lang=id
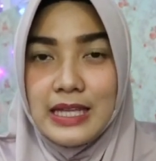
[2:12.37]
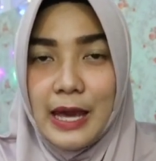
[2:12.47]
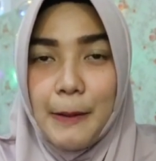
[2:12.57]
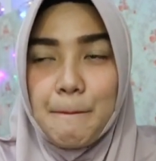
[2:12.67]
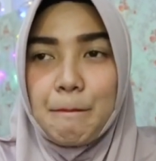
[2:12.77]

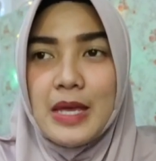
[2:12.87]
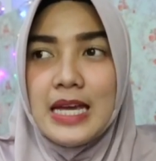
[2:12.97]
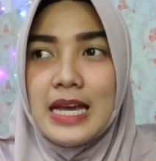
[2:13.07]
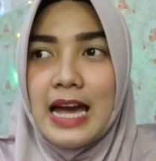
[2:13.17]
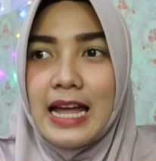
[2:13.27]
Ya.
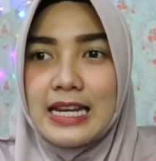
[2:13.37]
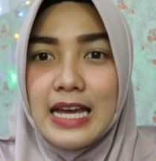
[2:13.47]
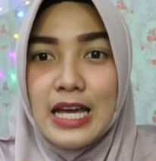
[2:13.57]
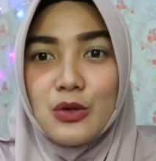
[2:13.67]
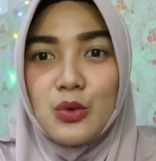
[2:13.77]

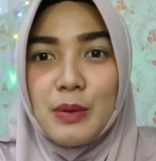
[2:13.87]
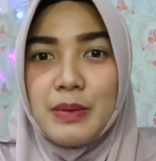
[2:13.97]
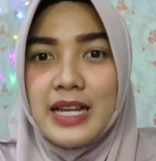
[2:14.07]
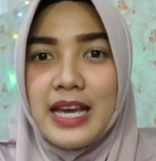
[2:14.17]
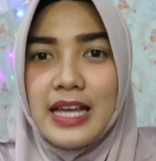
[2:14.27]
Ada dua
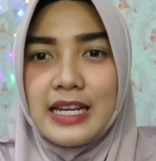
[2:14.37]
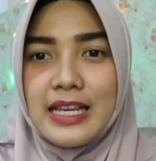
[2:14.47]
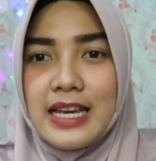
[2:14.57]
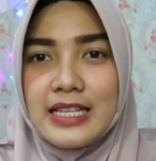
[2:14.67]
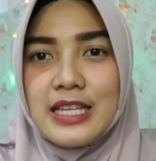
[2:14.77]
pilihan,
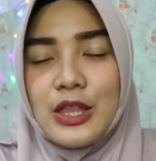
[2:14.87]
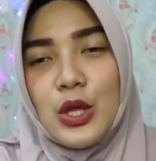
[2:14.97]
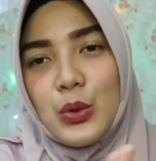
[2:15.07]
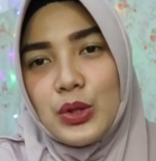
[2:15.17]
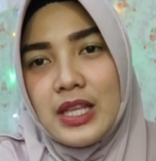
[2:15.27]
cash
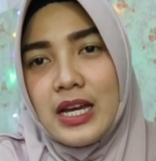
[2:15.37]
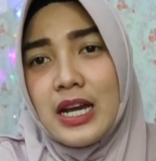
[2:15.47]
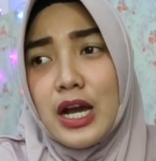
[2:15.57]
atau hutang.